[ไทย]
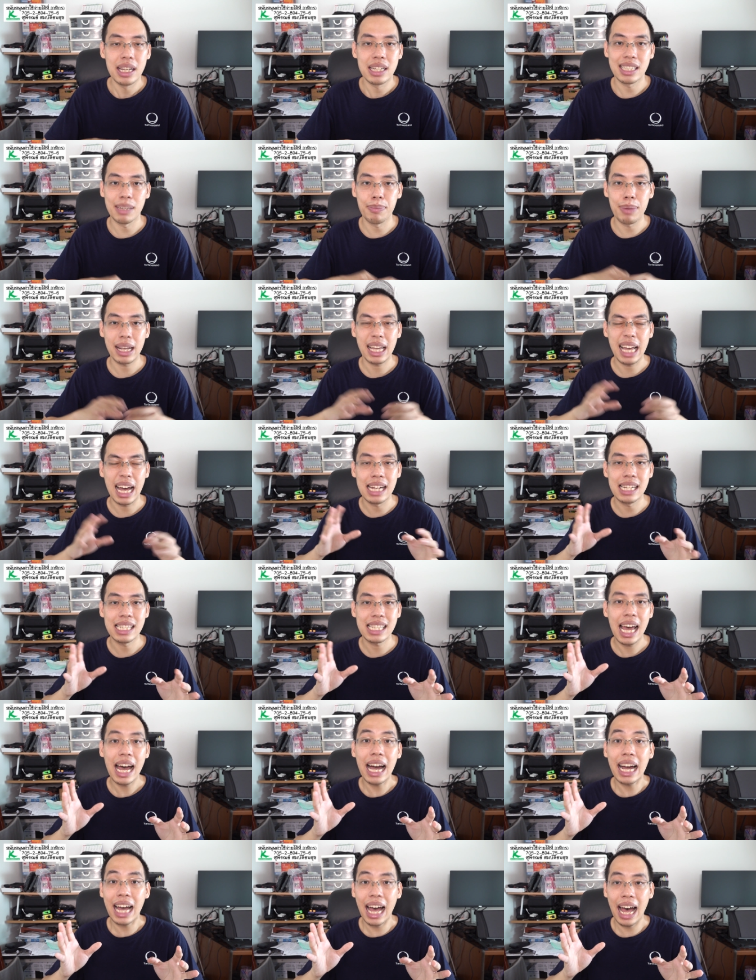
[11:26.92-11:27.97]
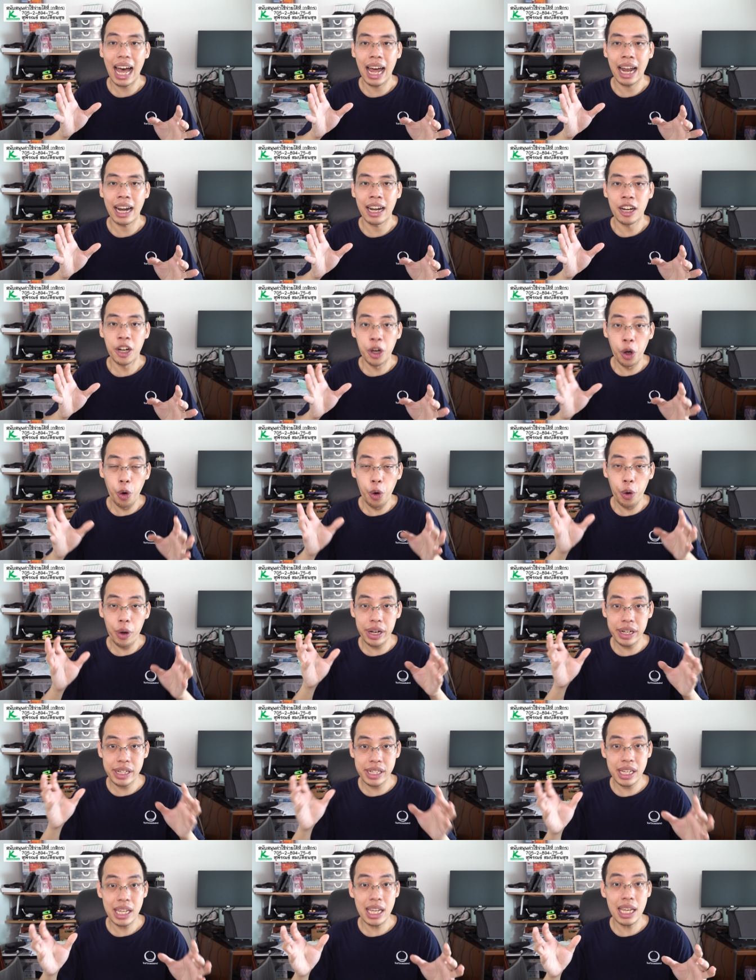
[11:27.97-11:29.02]
จะเป็นการจ้างงานโดย
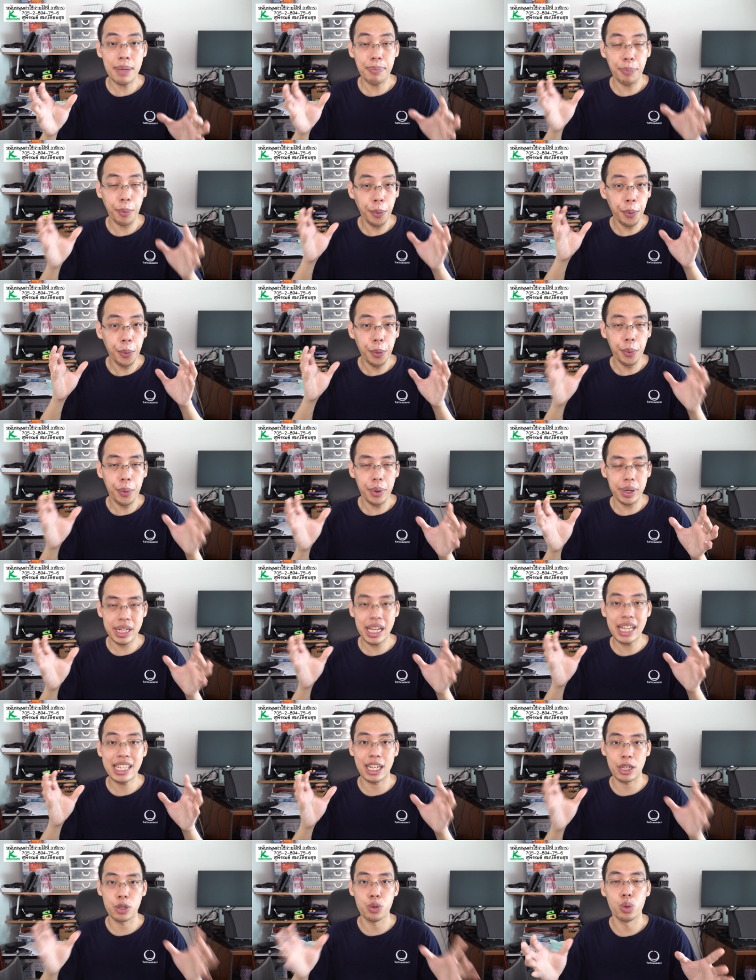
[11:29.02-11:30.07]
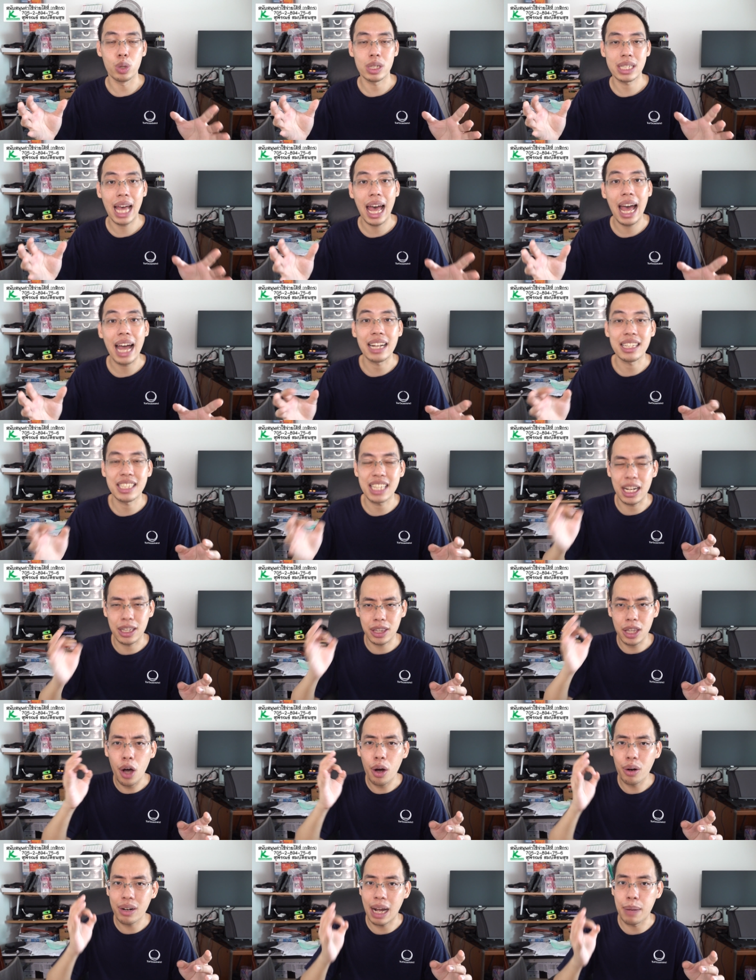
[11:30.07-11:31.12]
ที่ผู้ที่จะถูกจ้างจะ
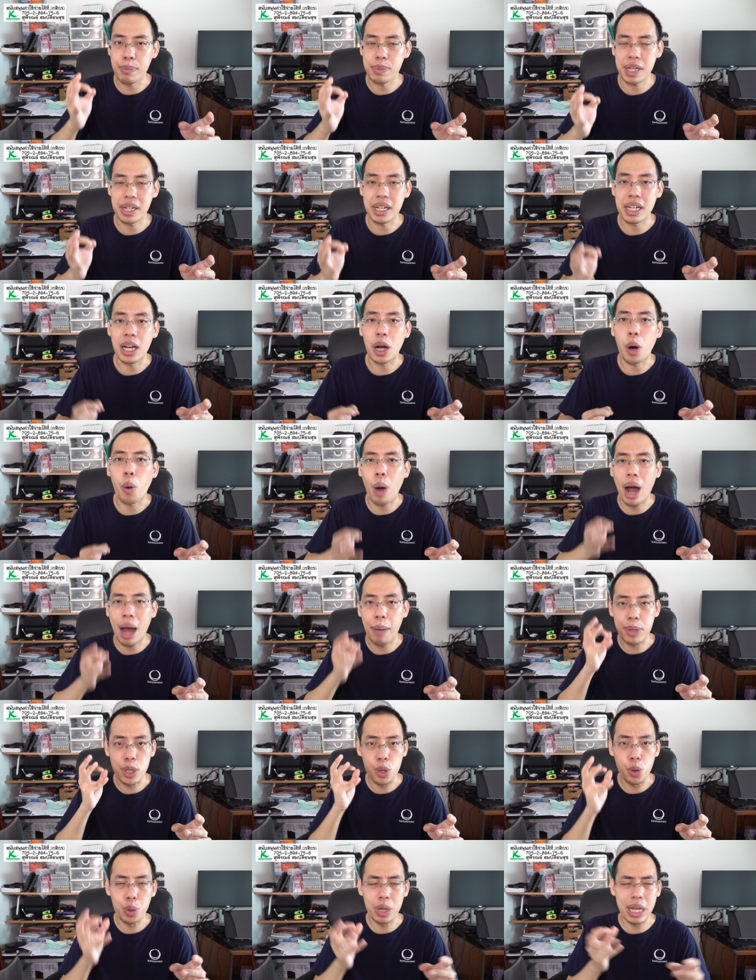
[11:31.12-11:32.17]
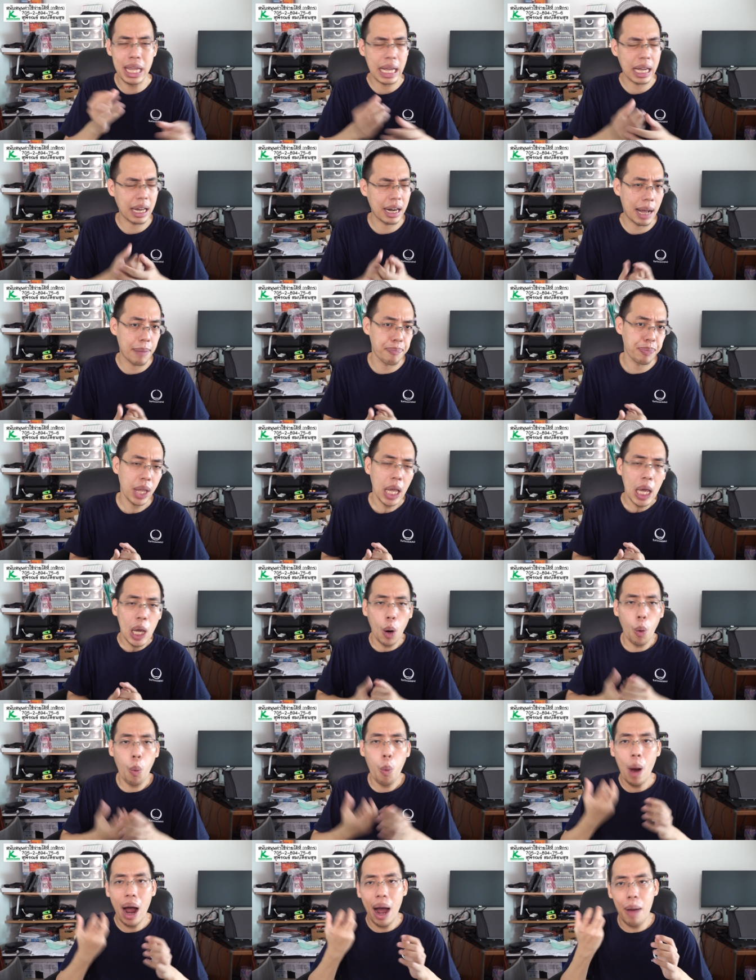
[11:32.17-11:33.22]
ต้องนำเสนอความยูนิคครับ
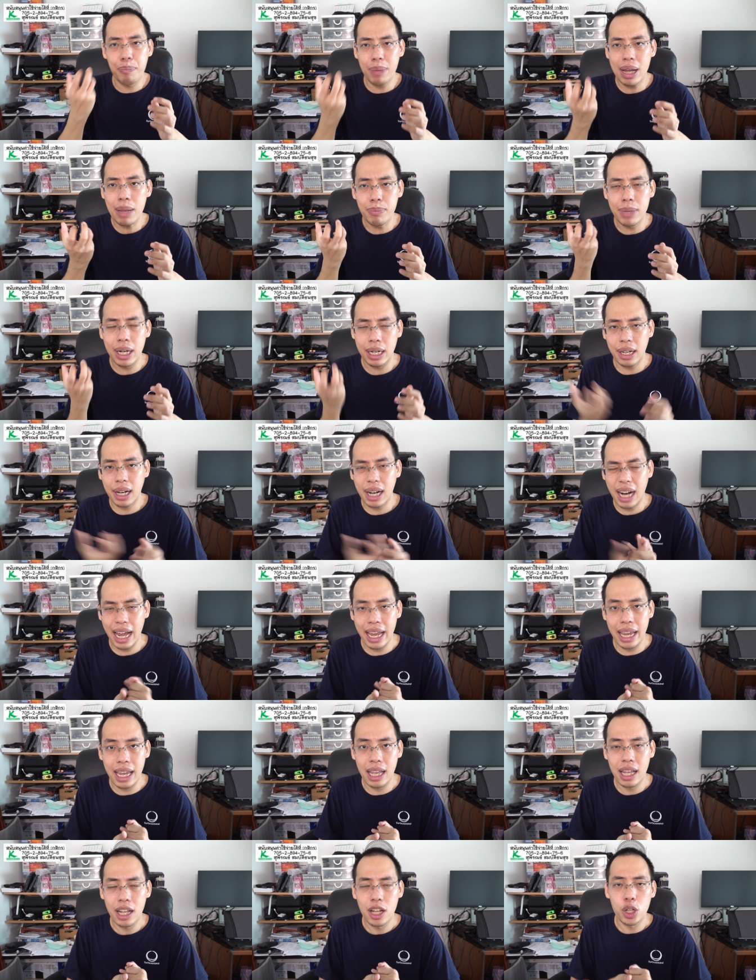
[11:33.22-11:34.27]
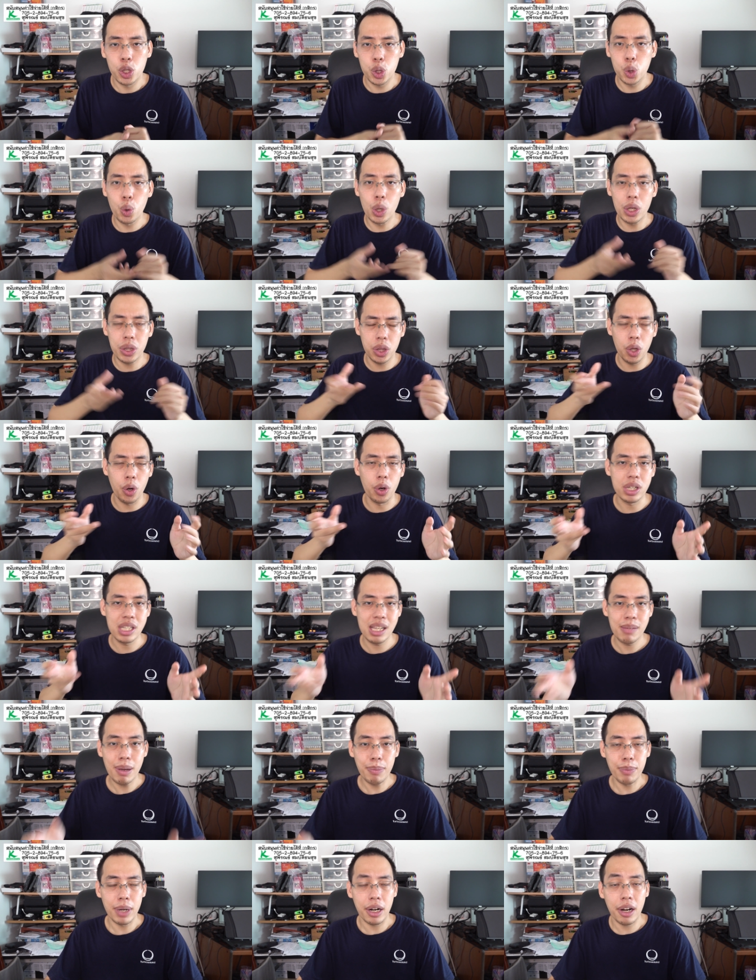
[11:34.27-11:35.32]
ความไม่เหมือนใครตัวตนที่
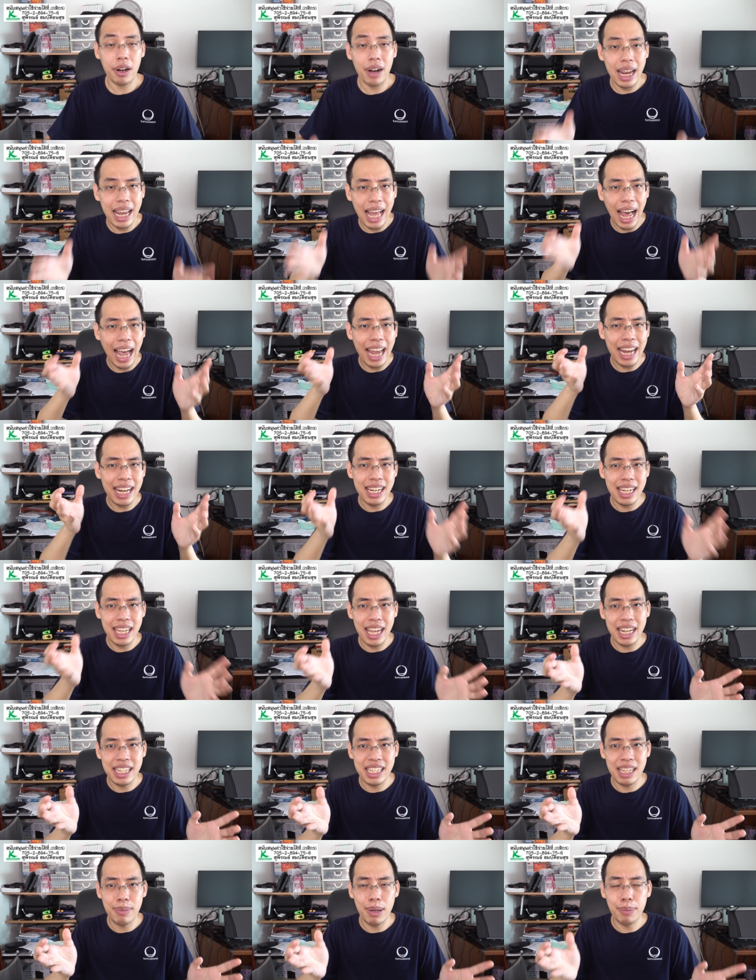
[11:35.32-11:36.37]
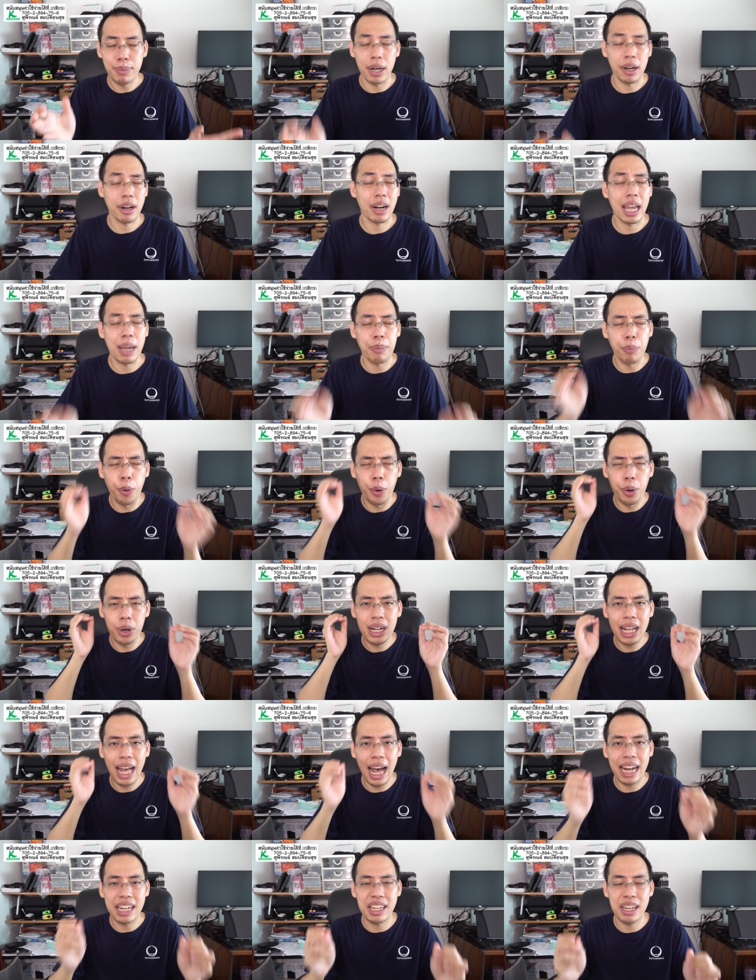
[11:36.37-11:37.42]
ไม่เหมือนใคร ไอเดียที่ไม่เหมือนใคร ผล
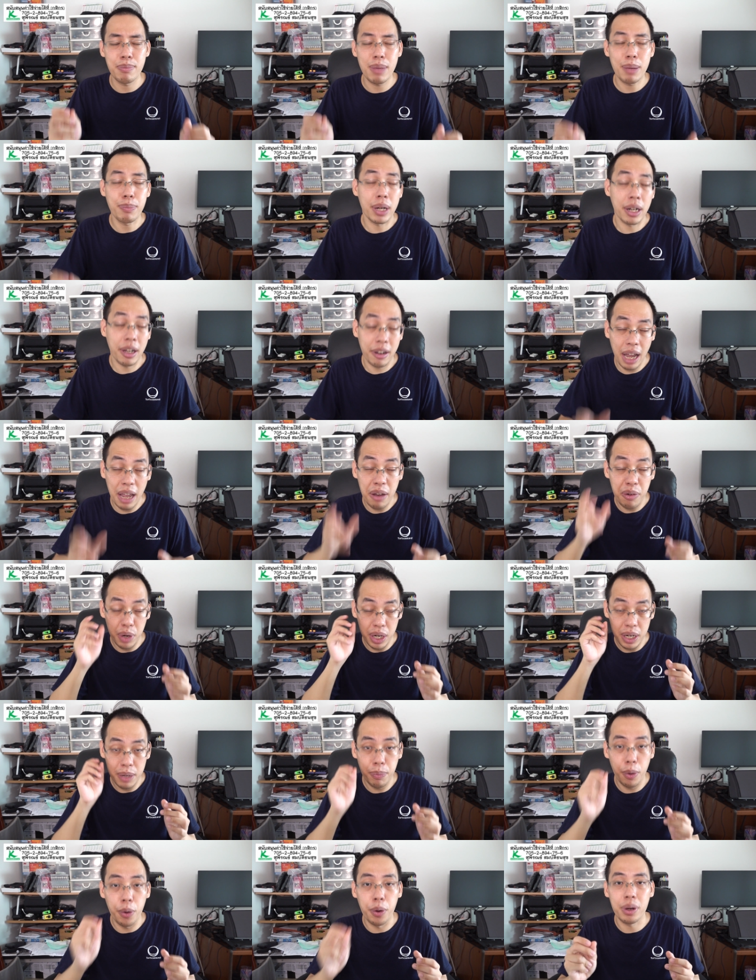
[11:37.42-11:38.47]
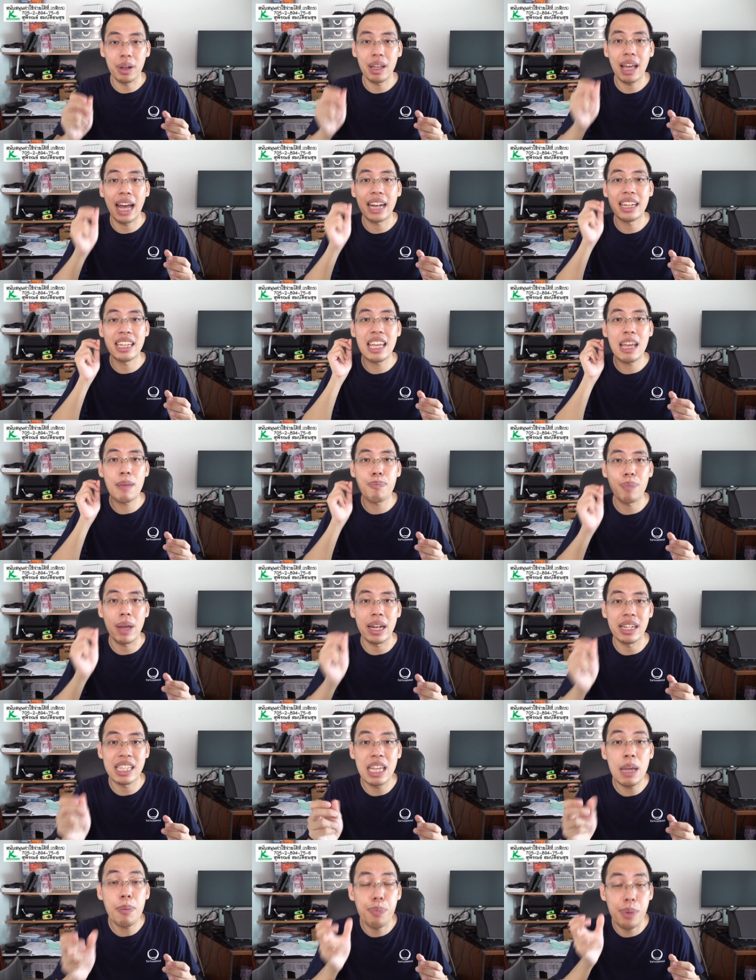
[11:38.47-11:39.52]
งานที่ไม่เหมือนใครหรือผลงานที่เป็น
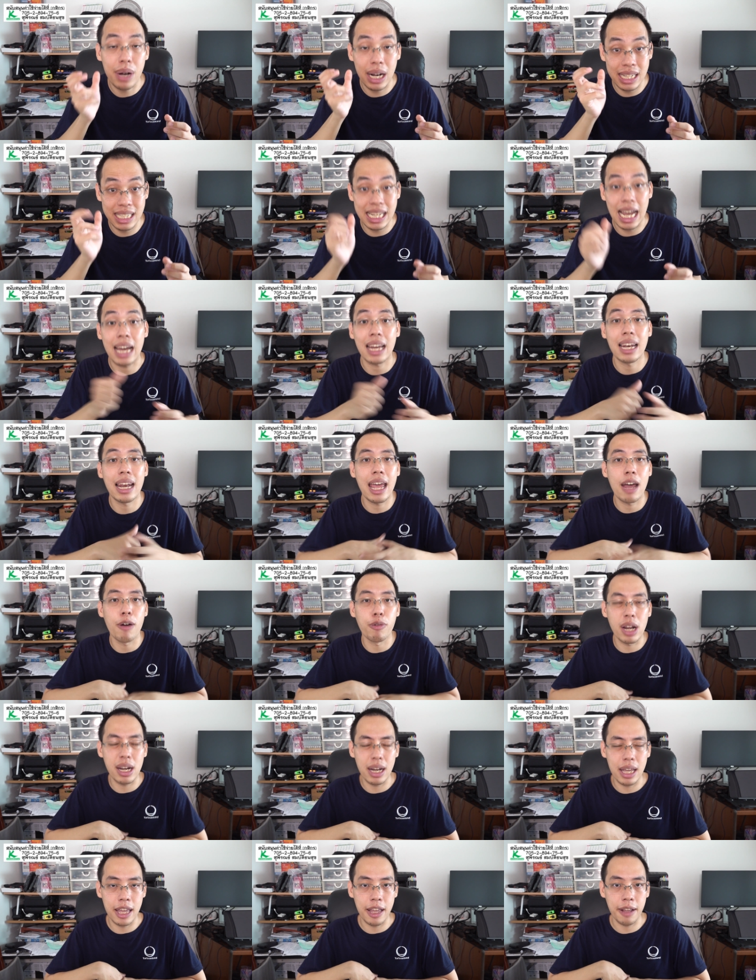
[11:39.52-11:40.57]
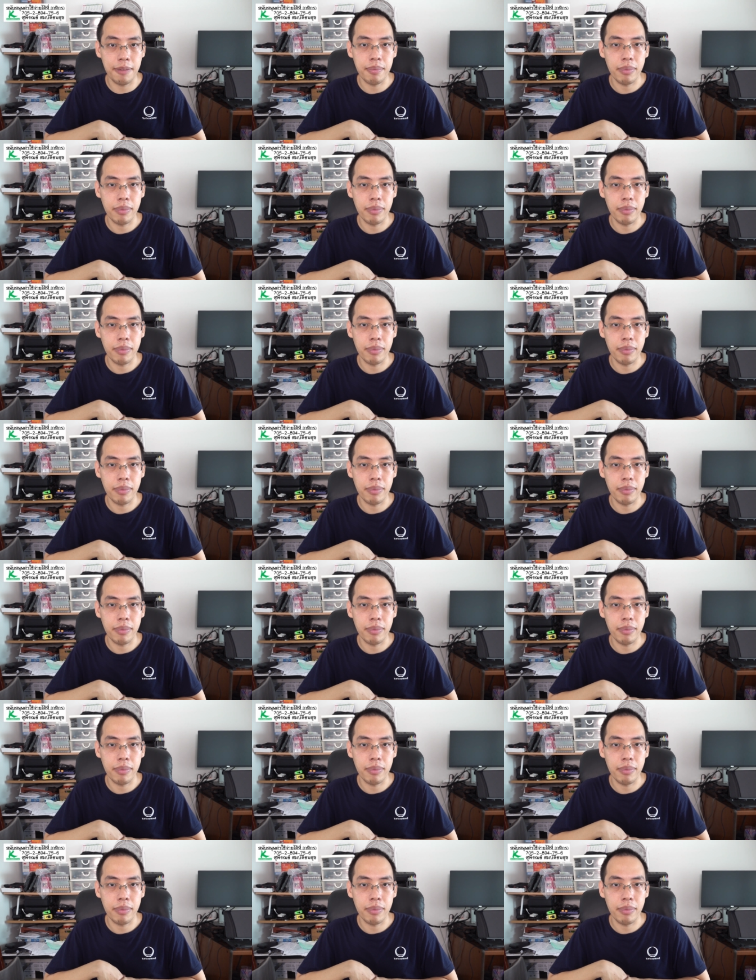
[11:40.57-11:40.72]
ที่ประจักษ์แล้วนั่นเอง